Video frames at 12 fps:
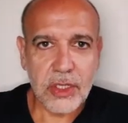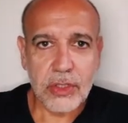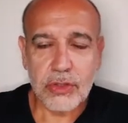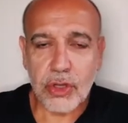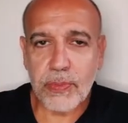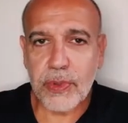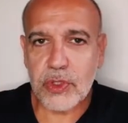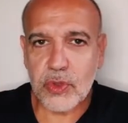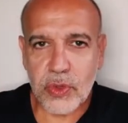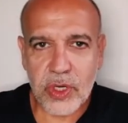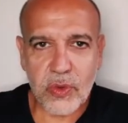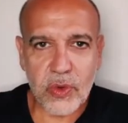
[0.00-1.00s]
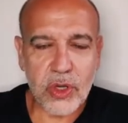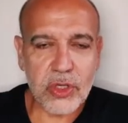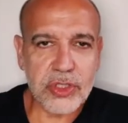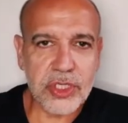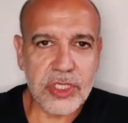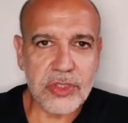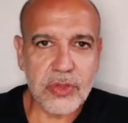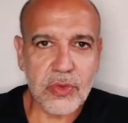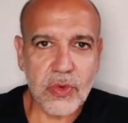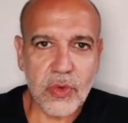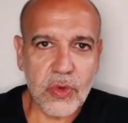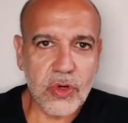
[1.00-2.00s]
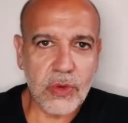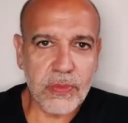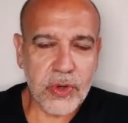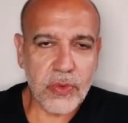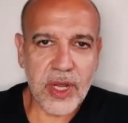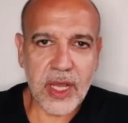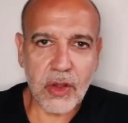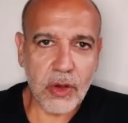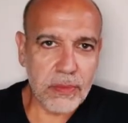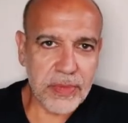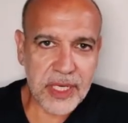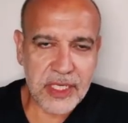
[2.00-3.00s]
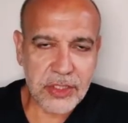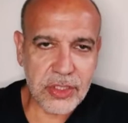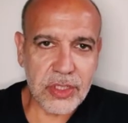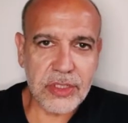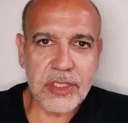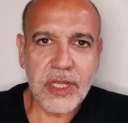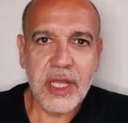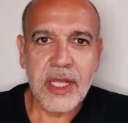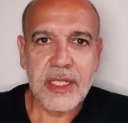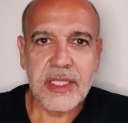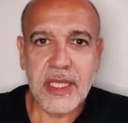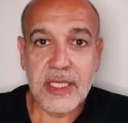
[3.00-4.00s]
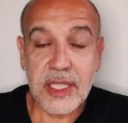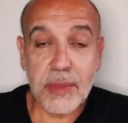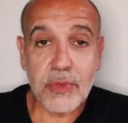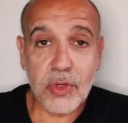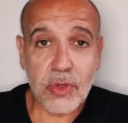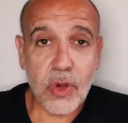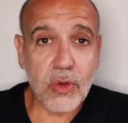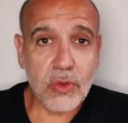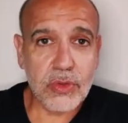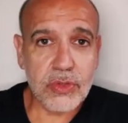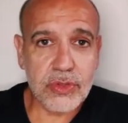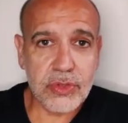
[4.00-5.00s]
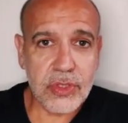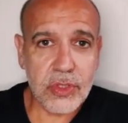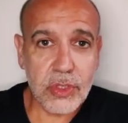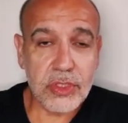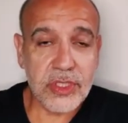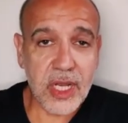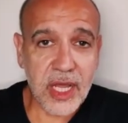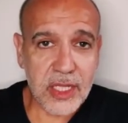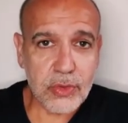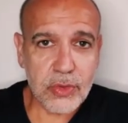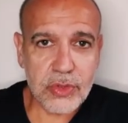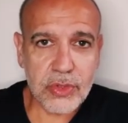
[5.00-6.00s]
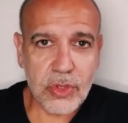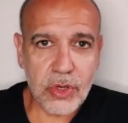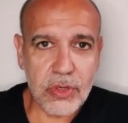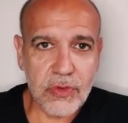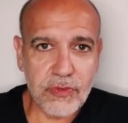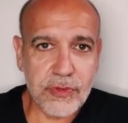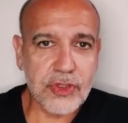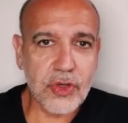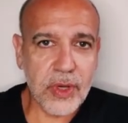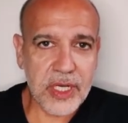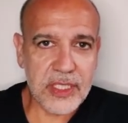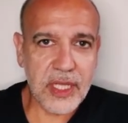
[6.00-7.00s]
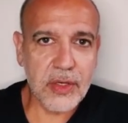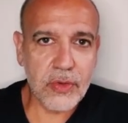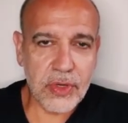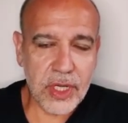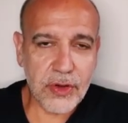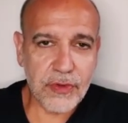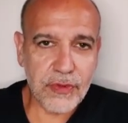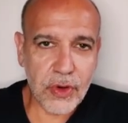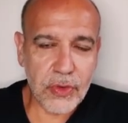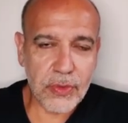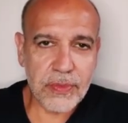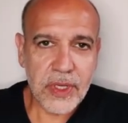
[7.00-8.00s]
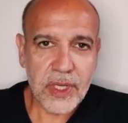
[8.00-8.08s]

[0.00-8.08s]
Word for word: dos por tuberculosis, uno por una combinación de Streptococcus constellatus con Fusobacterium necroforum